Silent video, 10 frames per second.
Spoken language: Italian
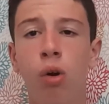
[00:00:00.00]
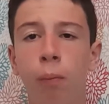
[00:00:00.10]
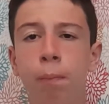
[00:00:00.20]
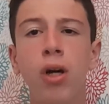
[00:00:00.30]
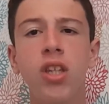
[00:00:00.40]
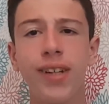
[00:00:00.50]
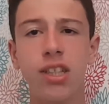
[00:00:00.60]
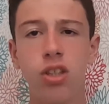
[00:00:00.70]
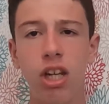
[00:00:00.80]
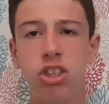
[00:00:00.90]
un po'
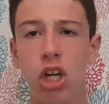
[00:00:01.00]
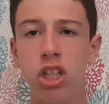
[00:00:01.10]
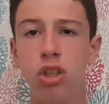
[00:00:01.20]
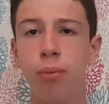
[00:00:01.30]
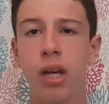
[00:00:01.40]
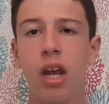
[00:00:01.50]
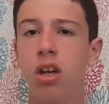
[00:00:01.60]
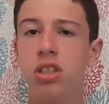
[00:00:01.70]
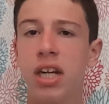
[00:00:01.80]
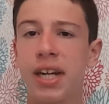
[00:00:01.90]
diverso dal solito
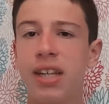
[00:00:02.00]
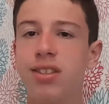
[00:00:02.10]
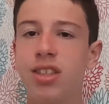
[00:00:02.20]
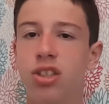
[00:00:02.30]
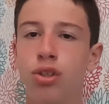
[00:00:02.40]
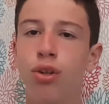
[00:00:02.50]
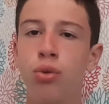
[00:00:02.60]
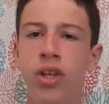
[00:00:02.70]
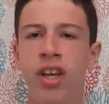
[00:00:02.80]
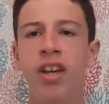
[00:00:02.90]
perché oggi ragazzi
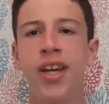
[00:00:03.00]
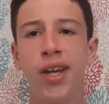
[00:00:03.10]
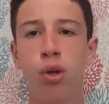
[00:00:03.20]
sono qui